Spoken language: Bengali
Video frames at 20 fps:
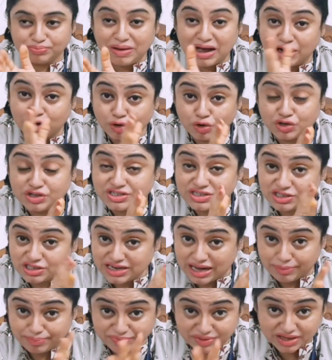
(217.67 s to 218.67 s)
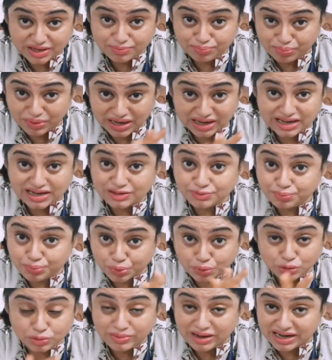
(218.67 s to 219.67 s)
বাংলোর যে সামনে বাগান
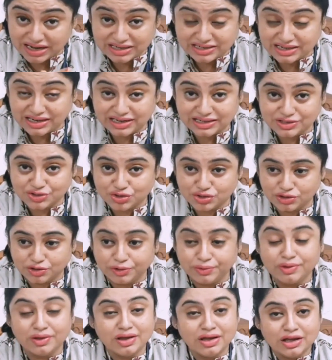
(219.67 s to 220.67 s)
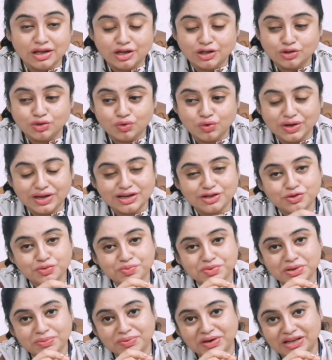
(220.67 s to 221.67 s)
ফুল বাগান টাগান ছিল তো ওখানে
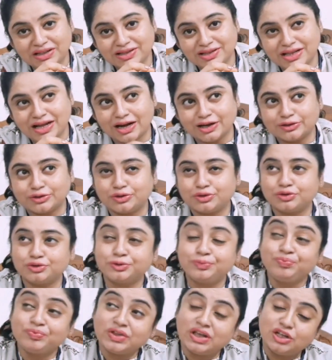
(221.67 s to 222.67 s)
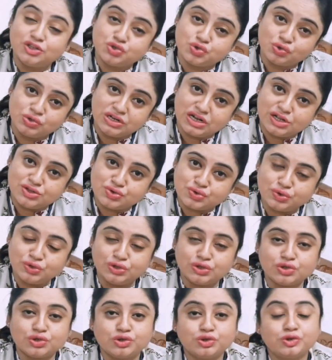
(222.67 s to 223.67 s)
চুপচাপ খেলতে থাকতো ঝুলনা
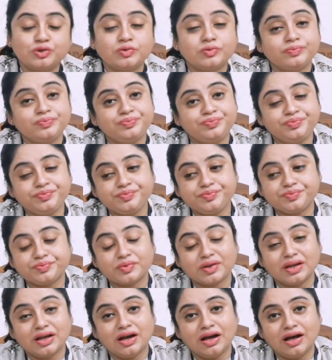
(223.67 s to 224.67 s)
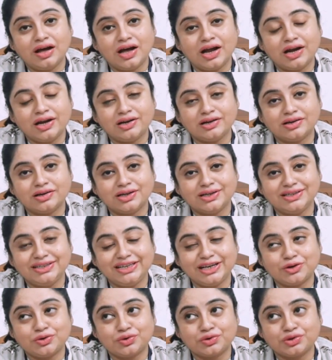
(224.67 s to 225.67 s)
ঝুলতো হুম আর
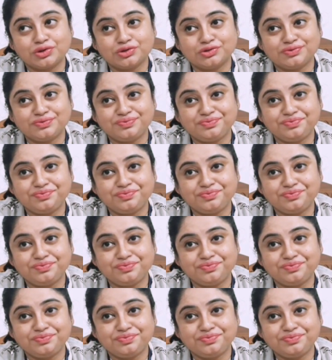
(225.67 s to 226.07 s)
ইয়ে করতো